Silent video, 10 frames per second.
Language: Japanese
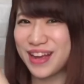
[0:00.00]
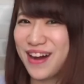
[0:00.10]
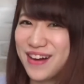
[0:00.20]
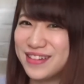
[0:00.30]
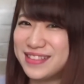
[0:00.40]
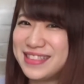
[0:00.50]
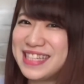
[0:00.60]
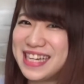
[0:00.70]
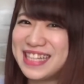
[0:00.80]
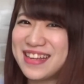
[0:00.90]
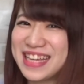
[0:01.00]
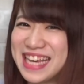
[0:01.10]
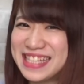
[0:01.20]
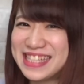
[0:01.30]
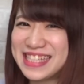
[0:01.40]
こっちの
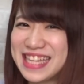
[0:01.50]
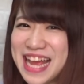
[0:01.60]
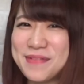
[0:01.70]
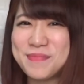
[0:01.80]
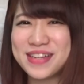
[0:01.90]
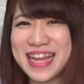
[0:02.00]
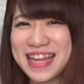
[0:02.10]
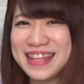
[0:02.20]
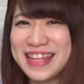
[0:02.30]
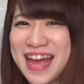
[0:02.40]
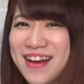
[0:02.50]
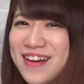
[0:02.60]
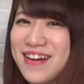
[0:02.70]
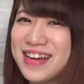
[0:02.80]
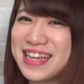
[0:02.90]
キツネも出て
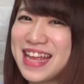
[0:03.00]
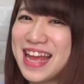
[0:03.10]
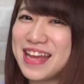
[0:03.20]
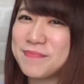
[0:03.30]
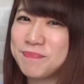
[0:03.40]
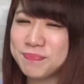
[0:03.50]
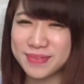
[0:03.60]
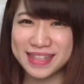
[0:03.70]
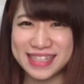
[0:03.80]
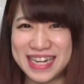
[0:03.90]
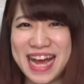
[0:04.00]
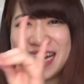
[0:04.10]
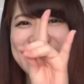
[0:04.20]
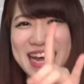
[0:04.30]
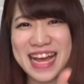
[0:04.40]
おいで
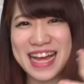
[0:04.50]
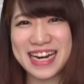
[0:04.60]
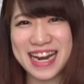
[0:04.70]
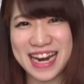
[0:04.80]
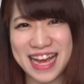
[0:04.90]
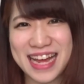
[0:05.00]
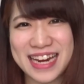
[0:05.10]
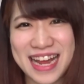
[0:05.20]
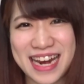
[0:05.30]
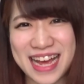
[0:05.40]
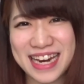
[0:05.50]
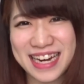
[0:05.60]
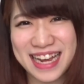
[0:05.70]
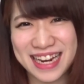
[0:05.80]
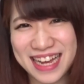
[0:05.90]

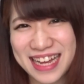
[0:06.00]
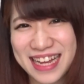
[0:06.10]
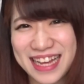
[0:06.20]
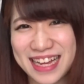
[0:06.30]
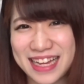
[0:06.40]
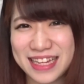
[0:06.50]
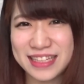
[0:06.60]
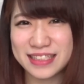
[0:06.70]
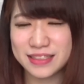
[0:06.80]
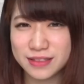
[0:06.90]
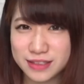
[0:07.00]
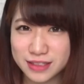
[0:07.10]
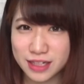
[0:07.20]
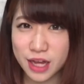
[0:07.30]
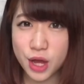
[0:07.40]
ランラランラランラランララン
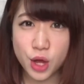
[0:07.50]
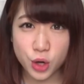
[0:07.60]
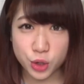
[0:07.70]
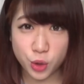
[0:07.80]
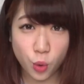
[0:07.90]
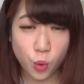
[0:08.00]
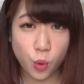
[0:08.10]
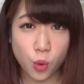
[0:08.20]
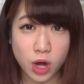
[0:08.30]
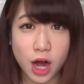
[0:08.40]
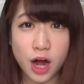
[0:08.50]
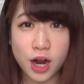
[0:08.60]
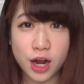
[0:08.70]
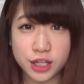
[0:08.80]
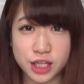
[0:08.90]
両方
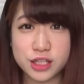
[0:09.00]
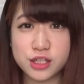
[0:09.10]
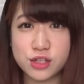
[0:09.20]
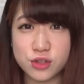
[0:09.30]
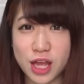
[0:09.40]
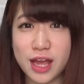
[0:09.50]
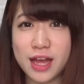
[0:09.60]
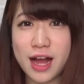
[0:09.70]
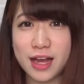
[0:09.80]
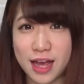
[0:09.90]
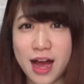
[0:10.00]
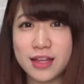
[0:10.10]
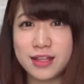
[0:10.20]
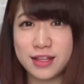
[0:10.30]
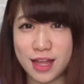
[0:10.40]
からキツネが
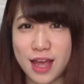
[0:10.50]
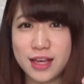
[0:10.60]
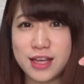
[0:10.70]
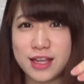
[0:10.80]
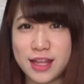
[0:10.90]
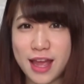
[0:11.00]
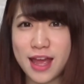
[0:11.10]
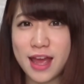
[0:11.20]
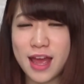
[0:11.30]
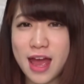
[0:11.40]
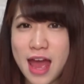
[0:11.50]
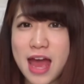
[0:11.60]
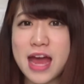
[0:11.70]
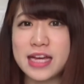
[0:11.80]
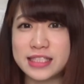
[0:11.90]
やってきて
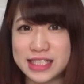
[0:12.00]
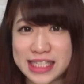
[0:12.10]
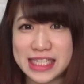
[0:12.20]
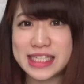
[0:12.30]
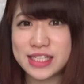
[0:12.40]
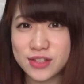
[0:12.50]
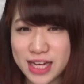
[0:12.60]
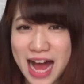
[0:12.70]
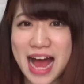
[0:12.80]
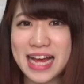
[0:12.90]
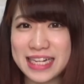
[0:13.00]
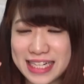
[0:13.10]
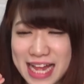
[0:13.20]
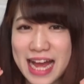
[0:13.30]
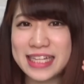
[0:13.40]
静か
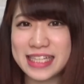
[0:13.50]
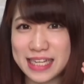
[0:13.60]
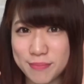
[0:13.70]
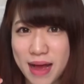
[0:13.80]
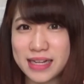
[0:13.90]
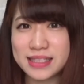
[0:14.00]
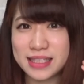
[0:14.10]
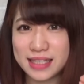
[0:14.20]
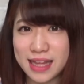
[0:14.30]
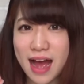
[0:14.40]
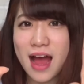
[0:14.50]
に泣きました